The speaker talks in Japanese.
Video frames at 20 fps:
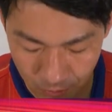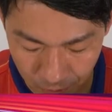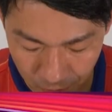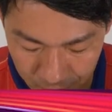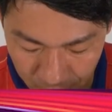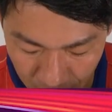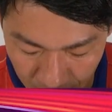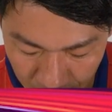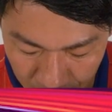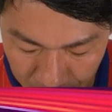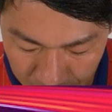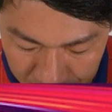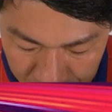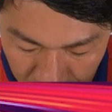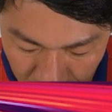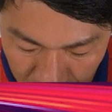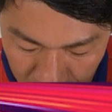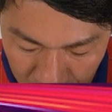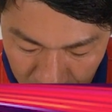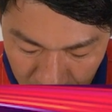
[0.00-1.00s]
応募いただきまし
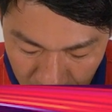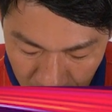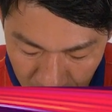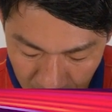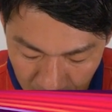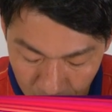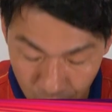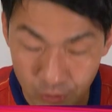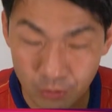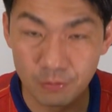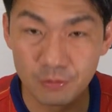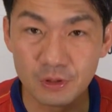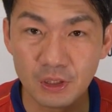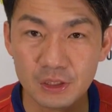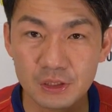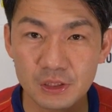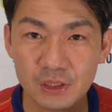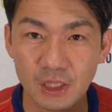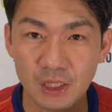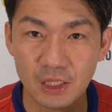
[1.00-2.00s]
た、えー、子ども
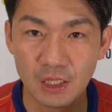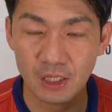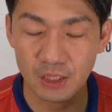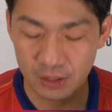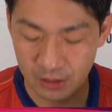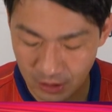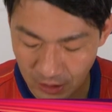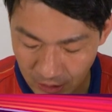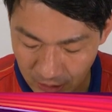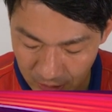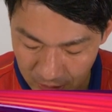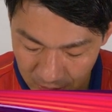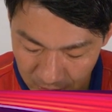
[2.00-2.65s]
たちが書いた